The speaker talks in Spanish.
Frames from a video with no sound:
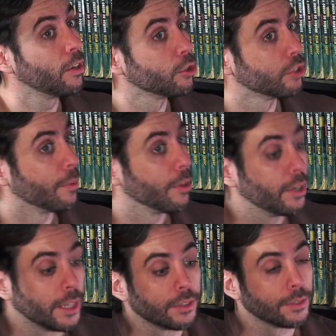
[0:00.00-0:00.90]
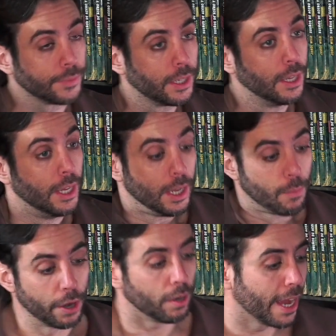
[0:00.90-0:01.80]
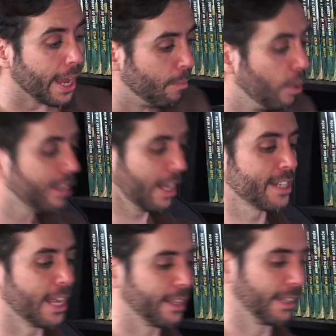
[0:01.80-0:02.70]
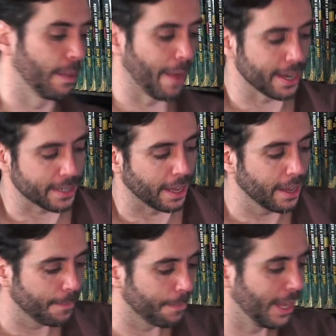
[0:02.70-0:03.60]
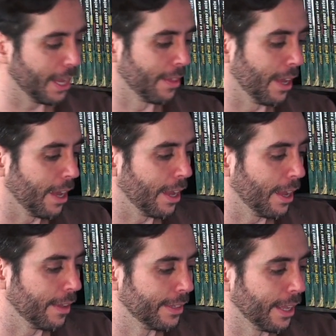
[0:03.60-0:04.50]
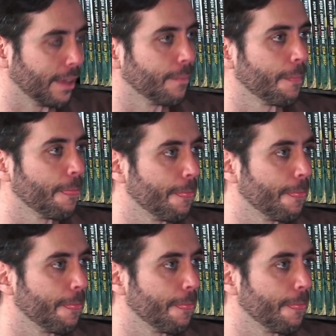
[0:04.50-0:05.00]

es un servidor y tanto. Bueno, eh, muy interesante el tema este. Eh, de, es que el nivel es